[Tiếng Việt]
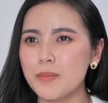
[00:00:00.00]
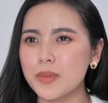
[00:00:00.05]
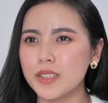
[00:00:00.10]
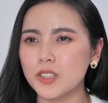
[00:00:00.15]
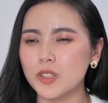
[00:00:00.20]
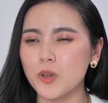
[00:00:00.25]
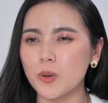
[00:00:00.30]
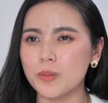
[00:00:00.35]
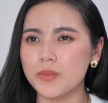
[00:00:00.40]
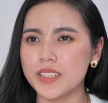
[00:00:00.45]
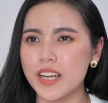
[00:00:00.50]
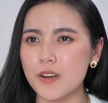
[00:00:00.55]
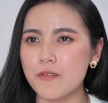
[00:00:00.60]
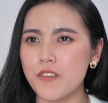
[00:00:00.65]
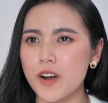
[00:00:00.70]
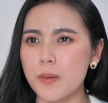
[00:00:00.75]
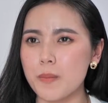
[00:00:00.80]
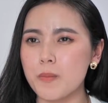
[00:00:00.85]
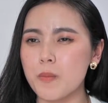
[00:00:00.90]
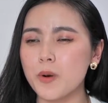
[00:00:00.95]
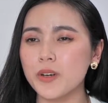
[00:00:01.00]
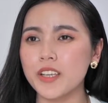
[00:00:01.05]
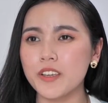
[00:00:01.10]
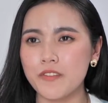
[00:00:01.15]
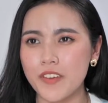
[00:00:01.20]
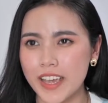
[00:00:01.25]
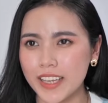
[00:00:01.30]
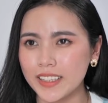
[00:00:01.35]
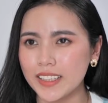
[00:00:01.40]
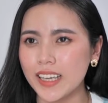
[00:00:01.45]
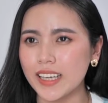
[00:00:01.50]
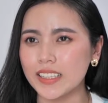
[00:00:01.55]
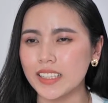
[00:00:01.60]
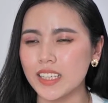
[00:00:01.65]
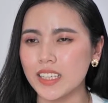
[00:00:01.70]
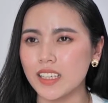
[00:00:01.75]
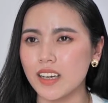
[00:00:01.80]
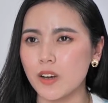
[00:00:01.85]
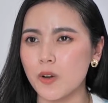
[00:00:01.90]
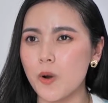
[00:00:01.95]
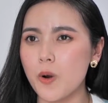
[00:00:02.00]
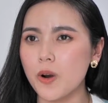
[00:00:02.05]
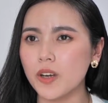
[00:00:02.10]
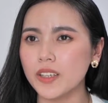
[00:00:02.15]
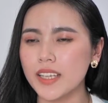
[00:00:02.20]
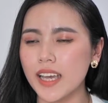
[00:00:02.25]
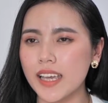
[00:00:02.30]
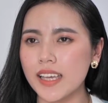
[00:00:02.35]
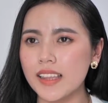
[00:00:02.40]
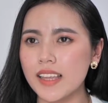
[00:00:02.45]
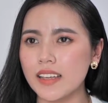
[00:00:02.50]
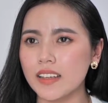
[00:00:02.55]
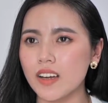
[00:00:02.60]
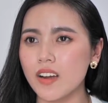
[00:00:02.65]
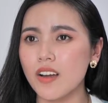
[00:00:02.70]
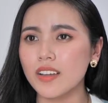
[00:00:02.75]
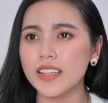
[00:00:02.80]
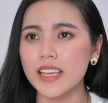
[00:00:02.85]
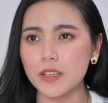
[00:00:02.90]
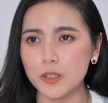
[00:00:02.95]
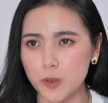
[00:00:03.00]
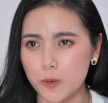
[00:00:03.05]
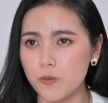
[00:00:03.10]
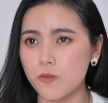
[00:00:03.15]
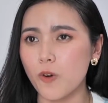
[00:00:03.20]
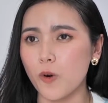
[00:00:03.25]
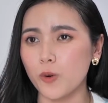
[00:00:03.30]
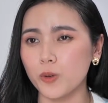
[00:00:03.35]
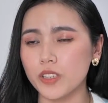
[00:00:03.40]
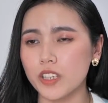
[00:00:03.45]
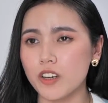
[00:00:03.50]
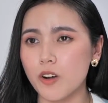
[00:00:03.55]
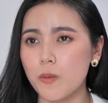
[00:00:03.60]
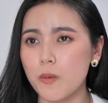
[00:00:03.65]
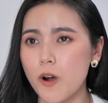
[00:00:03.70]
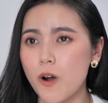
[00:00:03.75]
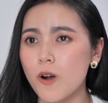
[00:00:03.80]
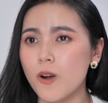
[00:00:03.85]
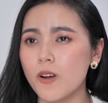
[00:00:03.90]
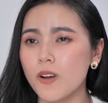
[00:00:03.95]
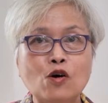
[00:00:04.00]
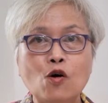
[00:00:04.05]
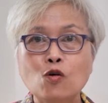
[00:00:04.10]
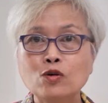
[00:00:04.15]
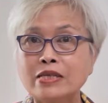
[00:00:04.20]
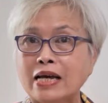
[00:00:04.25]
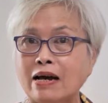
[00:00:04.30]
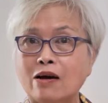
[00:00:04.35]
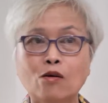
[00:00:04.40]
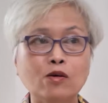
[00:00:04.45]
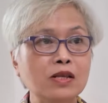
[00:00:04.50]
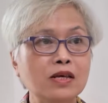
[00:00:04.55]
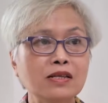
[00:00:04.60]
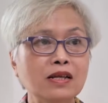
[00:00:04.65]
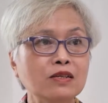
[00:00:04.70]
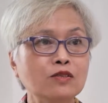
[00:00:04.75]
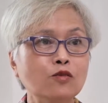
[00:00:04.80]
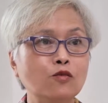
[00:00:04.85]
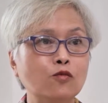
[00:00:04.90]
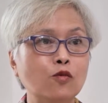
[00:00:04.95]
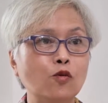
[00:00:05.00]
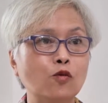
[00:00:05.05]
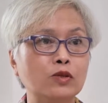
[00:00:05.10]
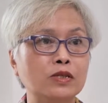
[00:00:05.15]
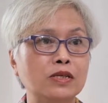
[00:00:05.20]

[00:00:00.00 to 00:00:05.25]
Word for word: mình dùng sản phẩm Boniven này thì à, cô có thấy là nó có tác dụng phụ gì không cô cô chẳng có thấy tác dụng phụ à.